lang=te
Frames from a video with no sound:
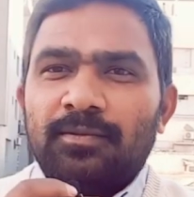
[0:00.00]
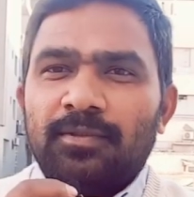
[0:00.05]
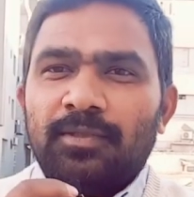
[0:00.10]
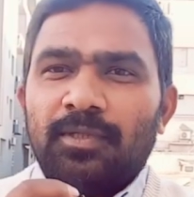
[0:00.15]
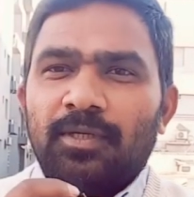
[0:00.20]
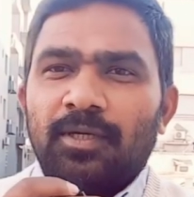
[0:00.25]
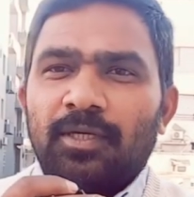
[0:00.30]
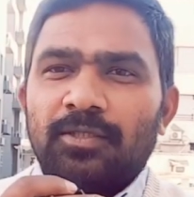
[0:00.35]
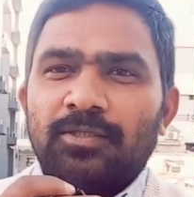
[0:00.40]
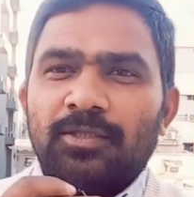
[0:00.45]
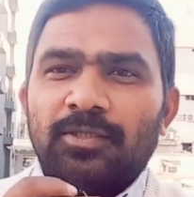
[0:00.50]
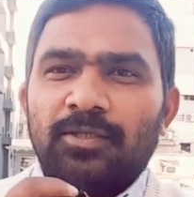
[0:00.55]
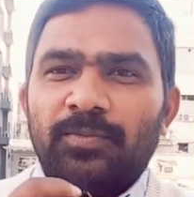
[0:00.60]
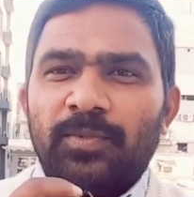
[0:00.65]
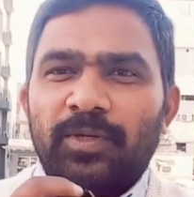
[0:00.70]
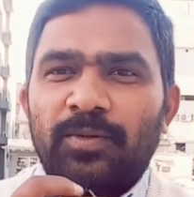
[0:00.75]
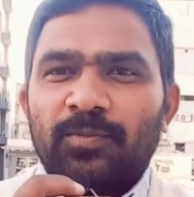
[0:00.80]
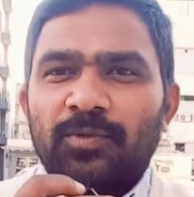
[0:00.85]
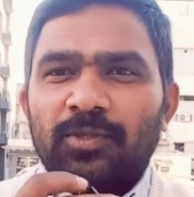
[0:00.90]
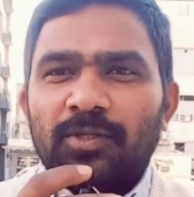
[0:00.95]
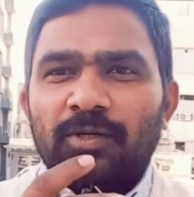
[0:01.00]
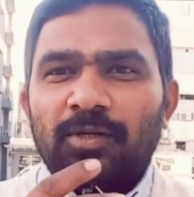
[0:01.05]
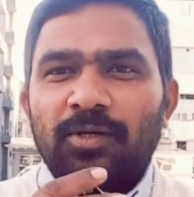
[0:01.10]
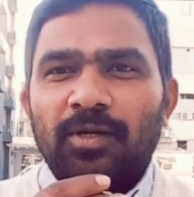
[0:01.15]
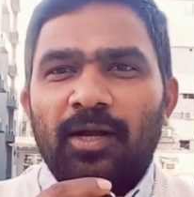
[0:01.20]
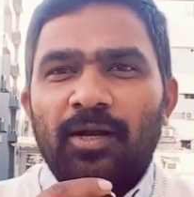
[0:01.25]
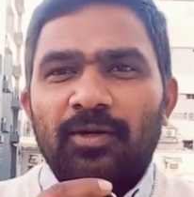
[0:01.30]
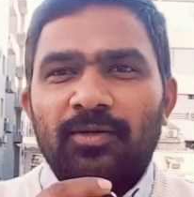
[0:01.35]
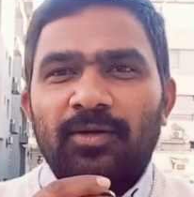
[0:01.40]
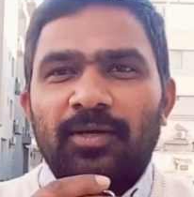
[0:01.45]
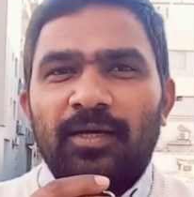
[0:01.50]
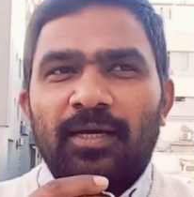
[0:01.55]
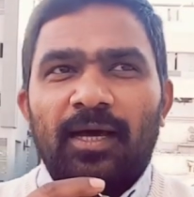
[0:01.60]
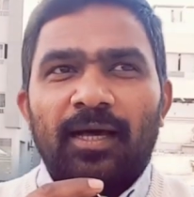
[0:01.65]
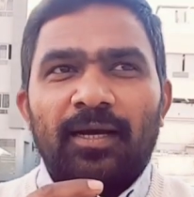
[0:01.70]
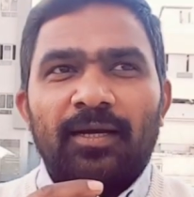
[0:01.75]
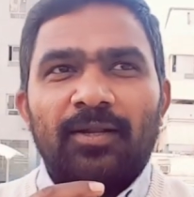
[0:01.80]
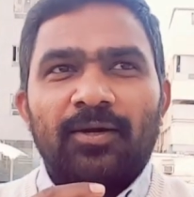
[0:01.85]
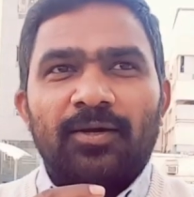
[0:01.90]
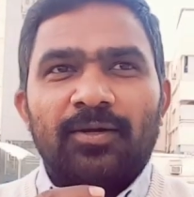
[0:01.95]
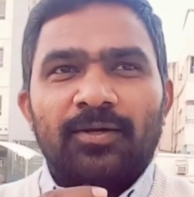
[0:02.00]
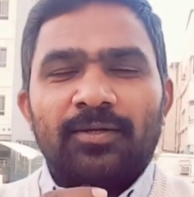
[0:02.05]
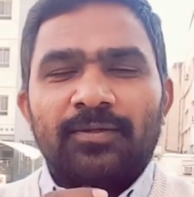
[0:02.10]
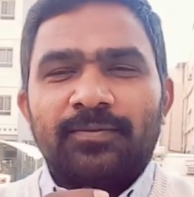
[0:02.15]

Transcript: ఈరోజు మీ ముందుకు రావటం కారణం